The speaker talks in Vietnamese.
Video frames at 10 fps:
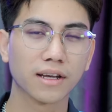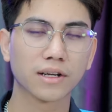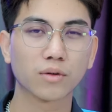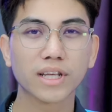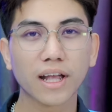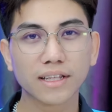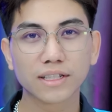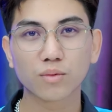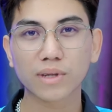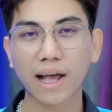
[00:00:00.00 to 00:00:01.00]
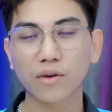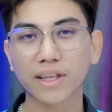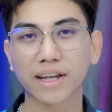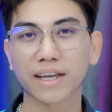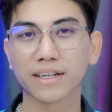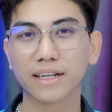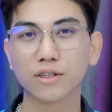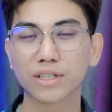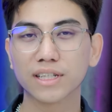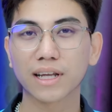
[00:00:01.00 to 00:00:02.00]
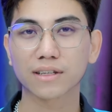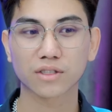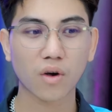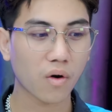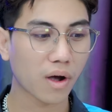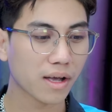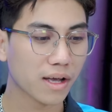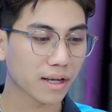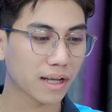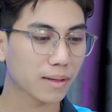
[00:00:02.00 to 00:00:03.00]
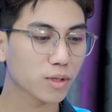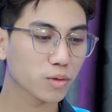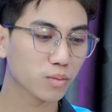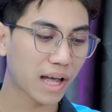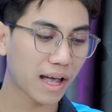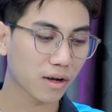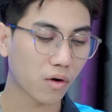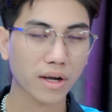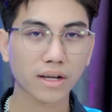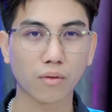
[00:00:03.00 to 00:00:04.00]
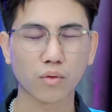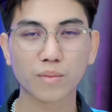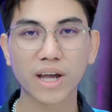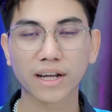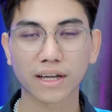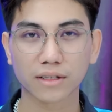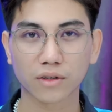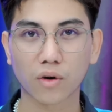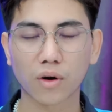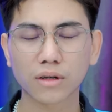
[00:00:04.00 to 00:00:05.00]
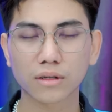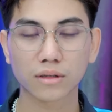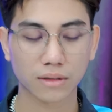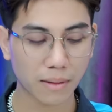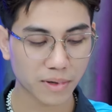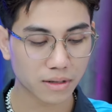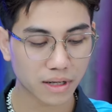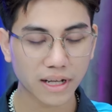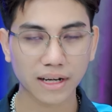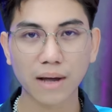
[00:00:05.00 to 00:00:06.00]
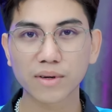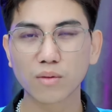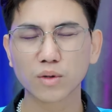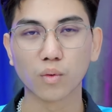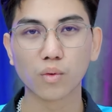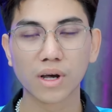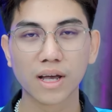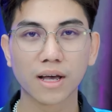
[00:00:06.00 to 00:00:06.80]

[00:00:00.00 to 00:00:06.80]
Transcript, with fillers: Đầu tiên thì chúng ta có thể kể đến đó chính là do cái laptop chúng ta có cái cổng u ét bê này, nó đáp ứng cái điện áp không đủ,